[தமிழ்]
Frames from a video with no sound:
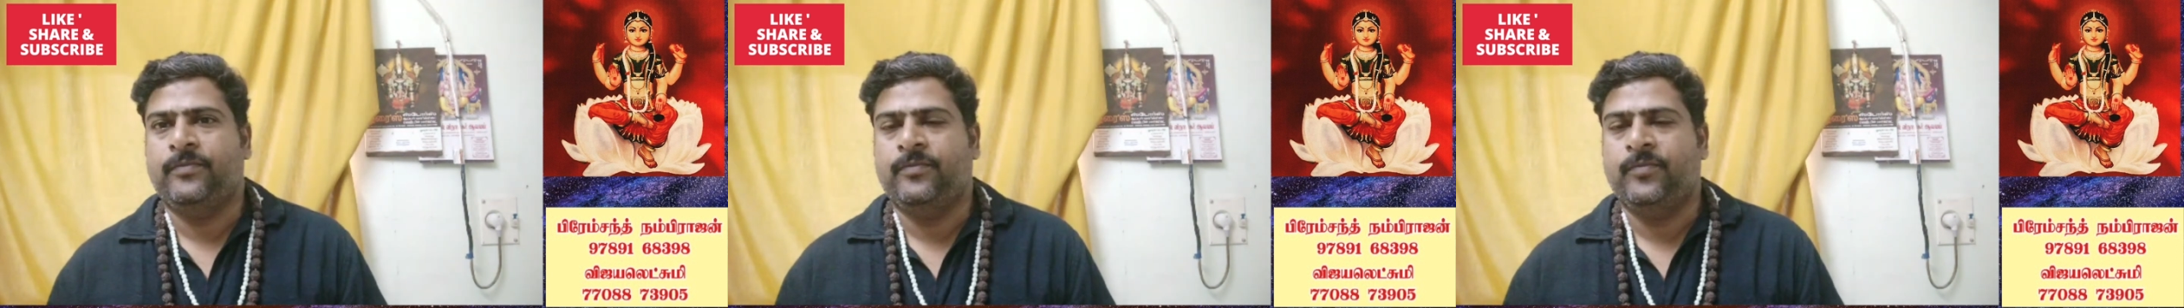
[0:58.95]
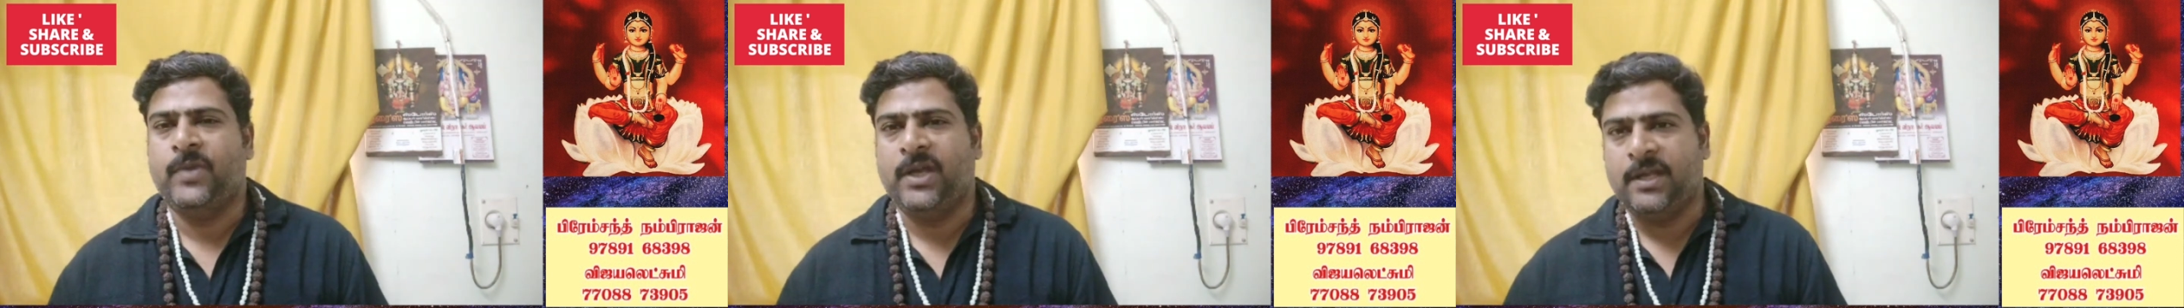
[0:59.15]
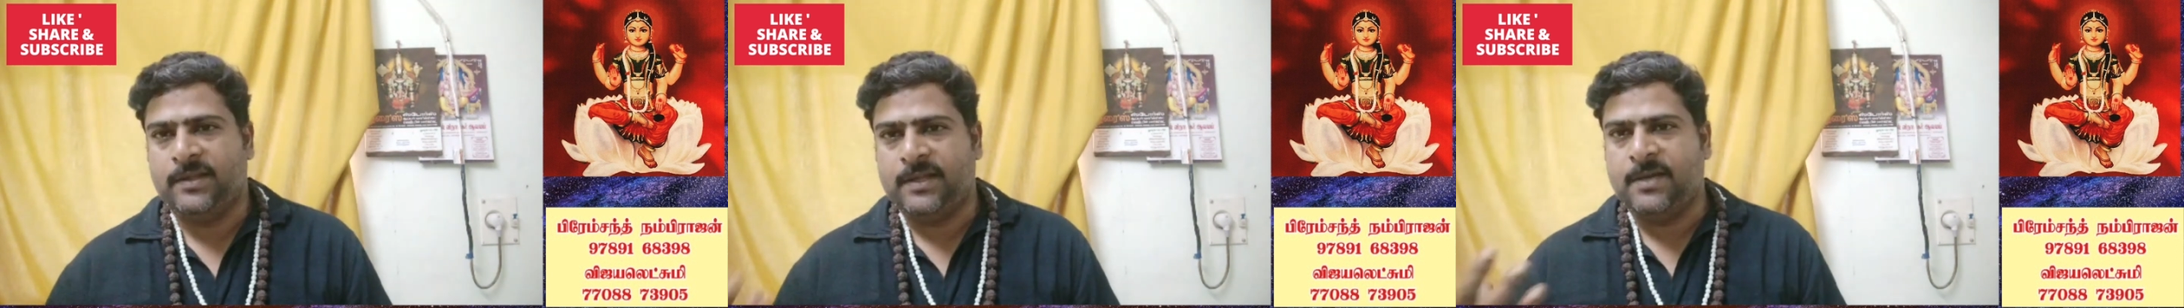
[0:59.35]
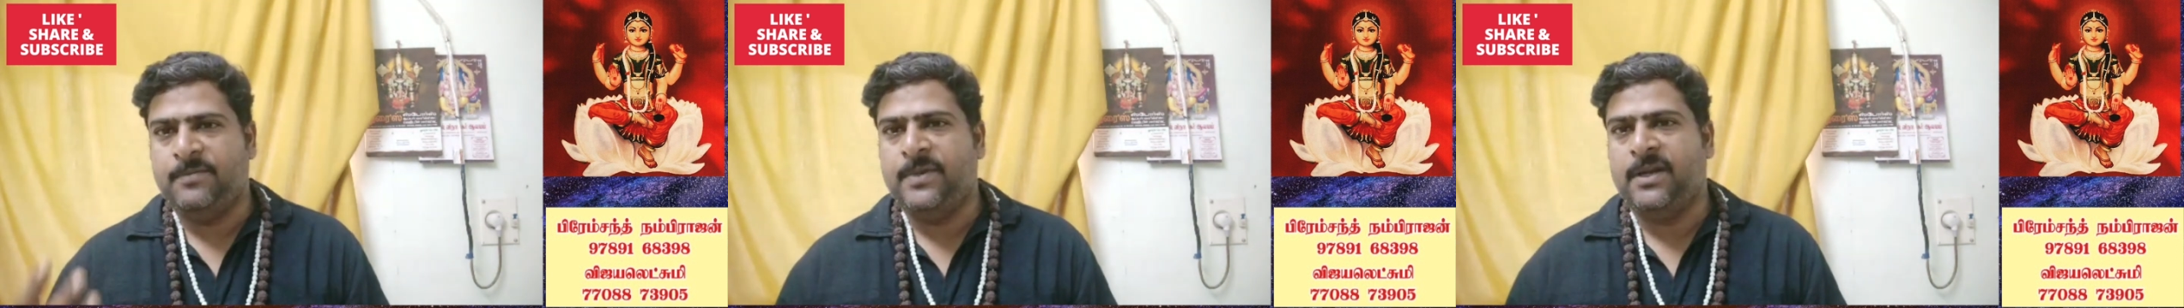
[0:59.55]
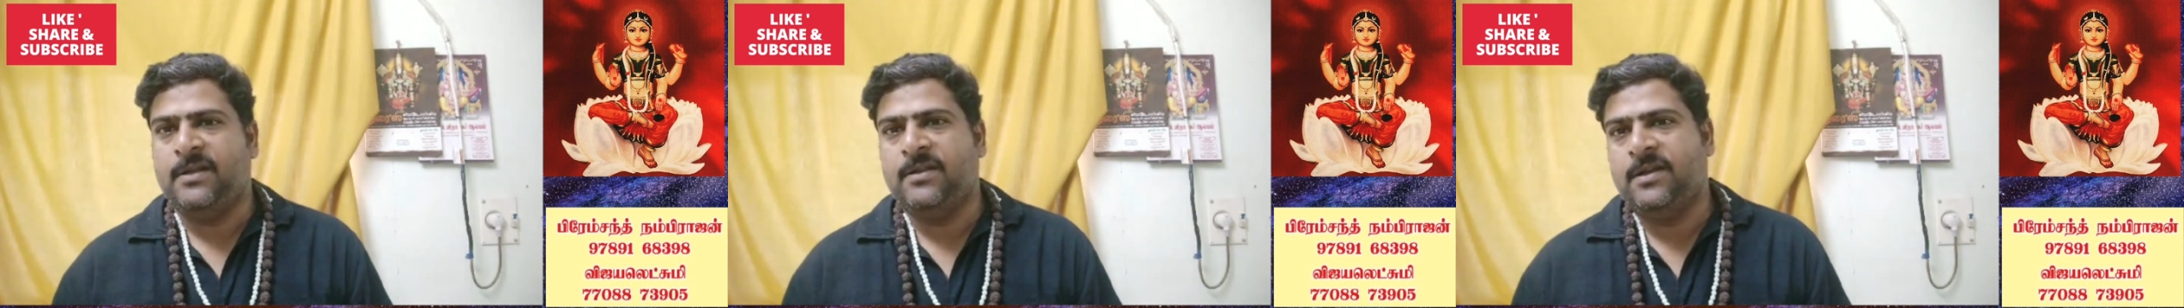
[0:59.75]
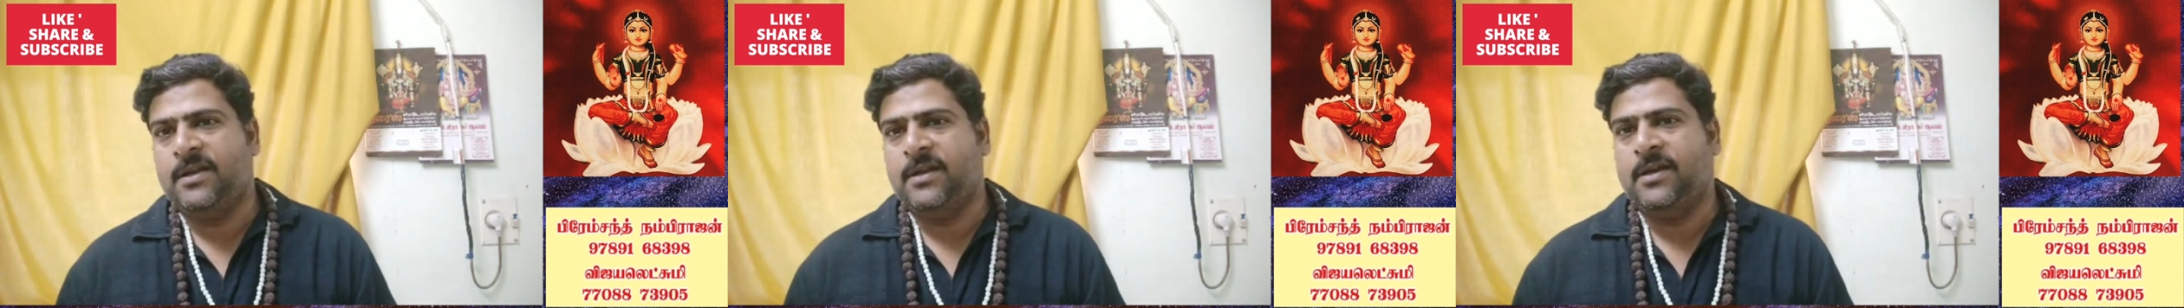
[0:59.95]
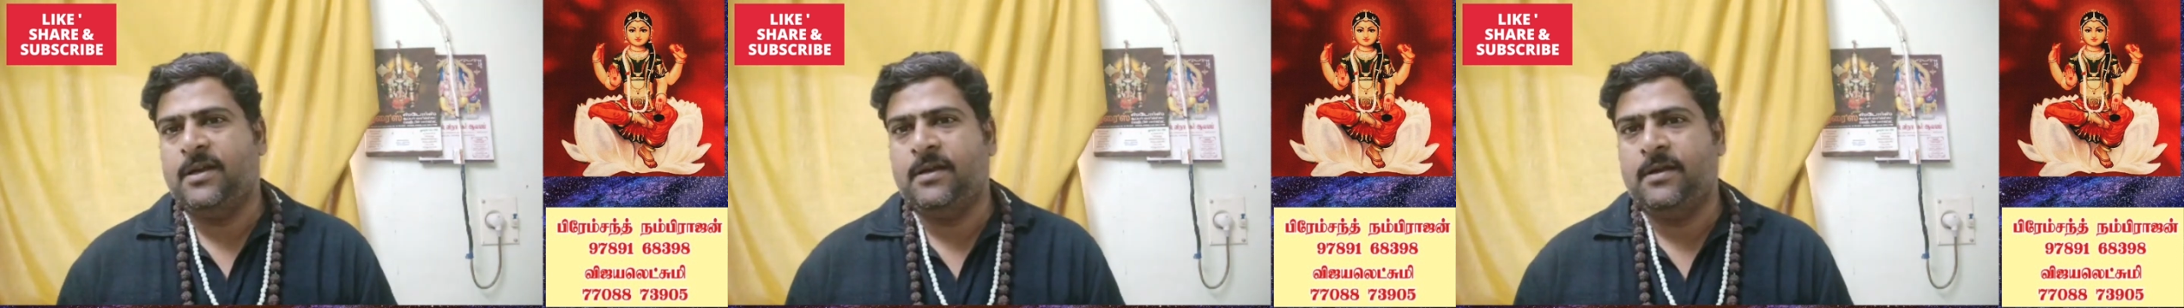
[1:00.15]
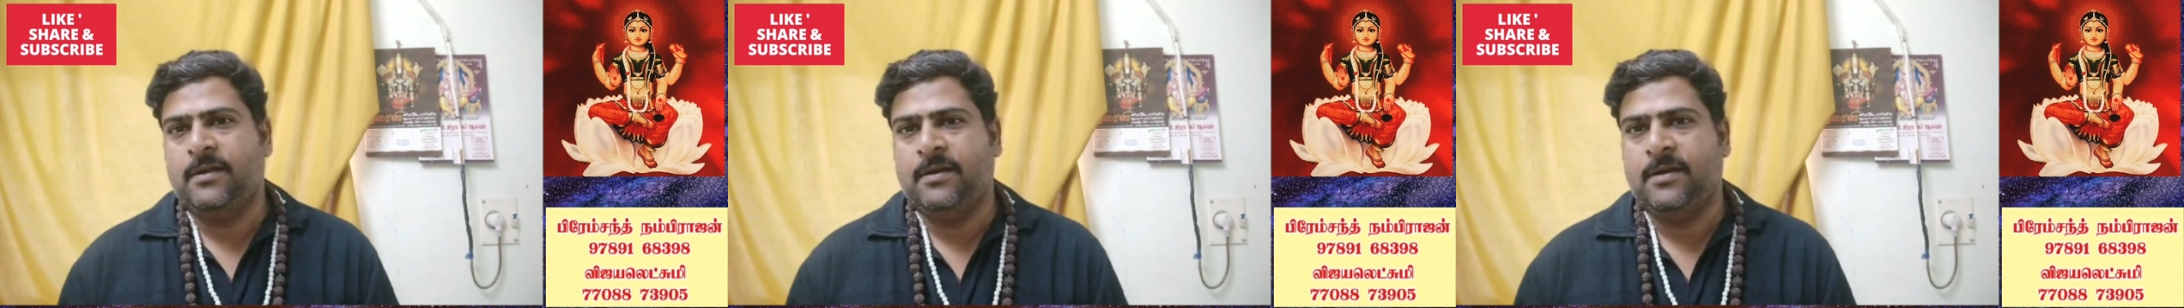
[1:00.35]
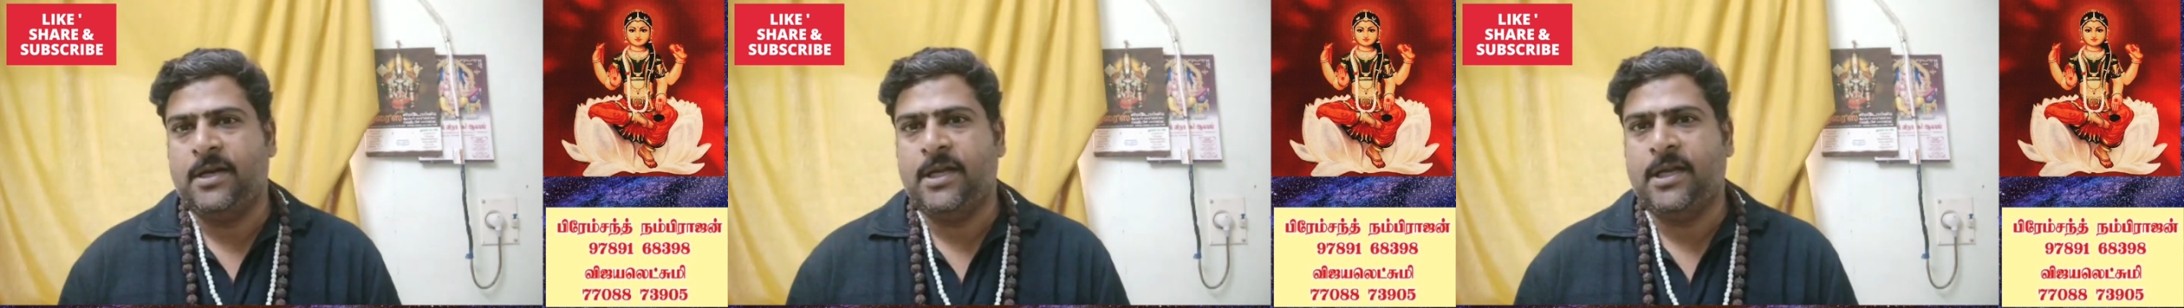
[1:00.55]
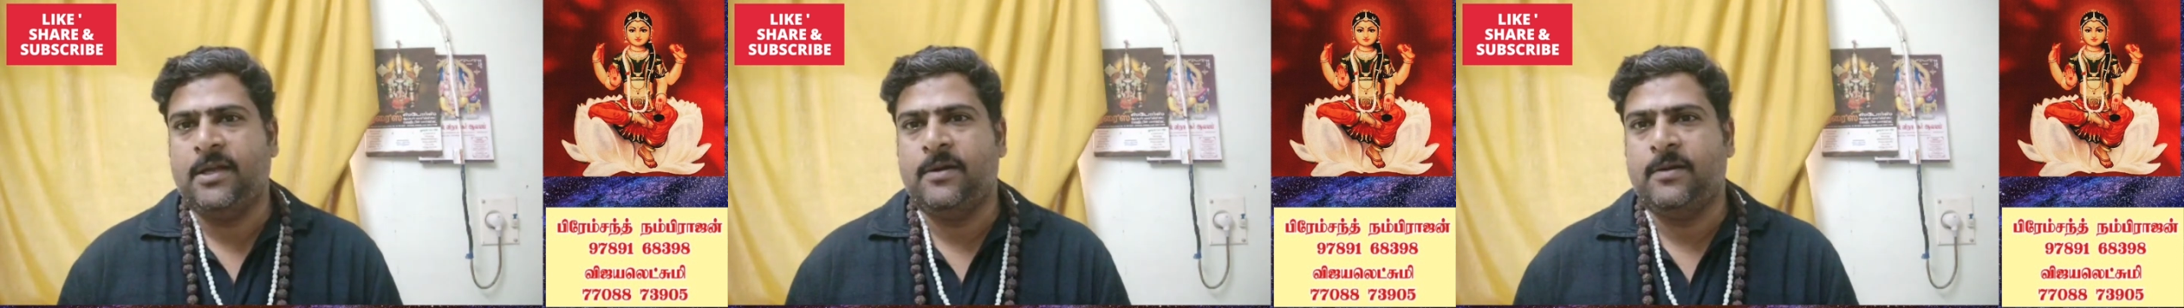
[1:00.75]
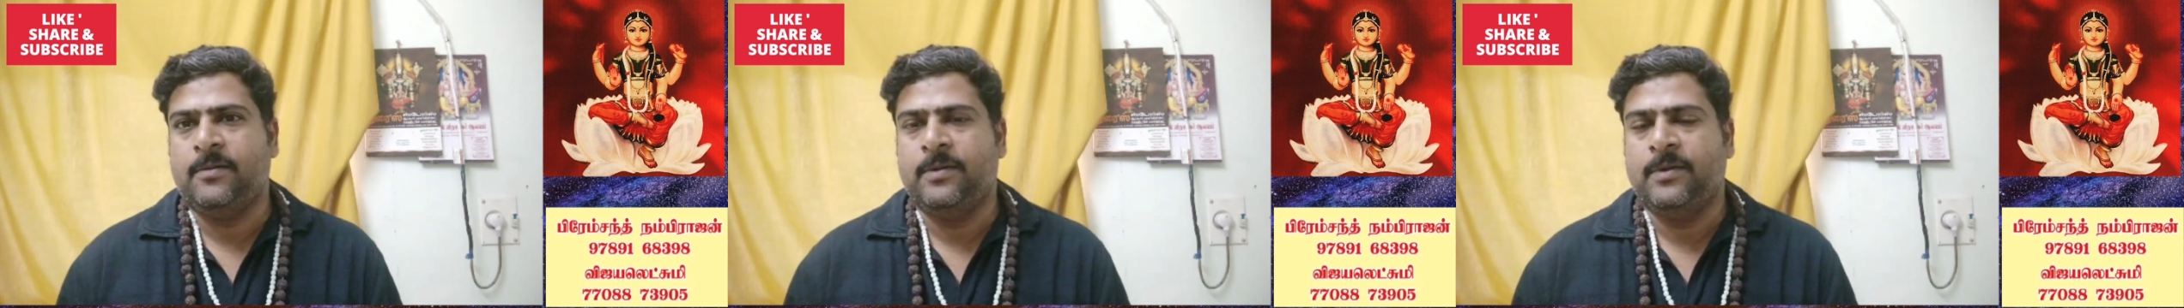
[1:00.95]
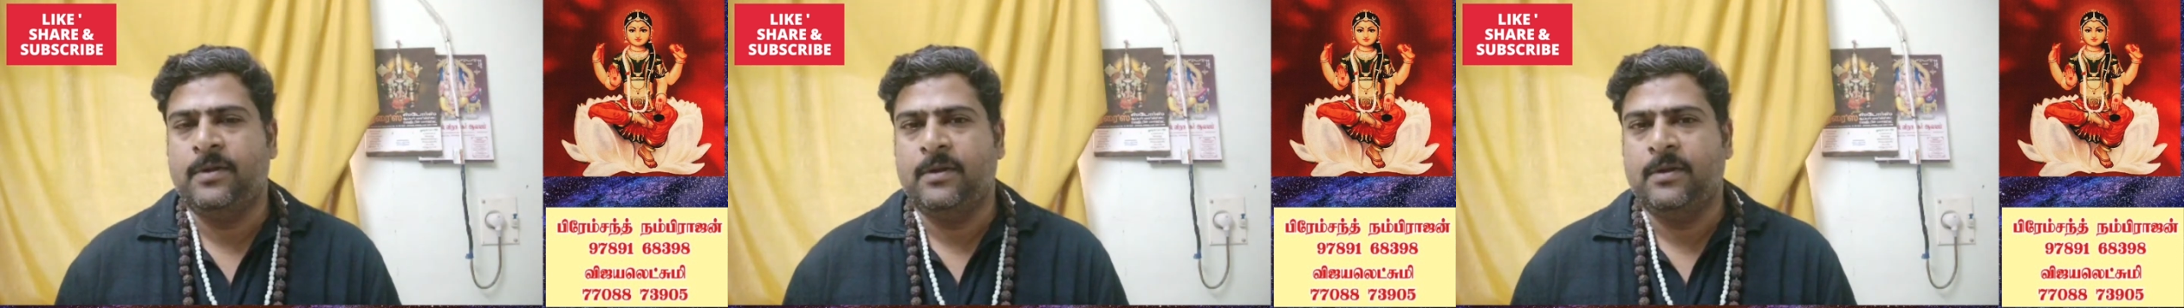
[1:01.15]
இன்னைக்கு எத்தனை பேர் அதை நினைக்கிறோம்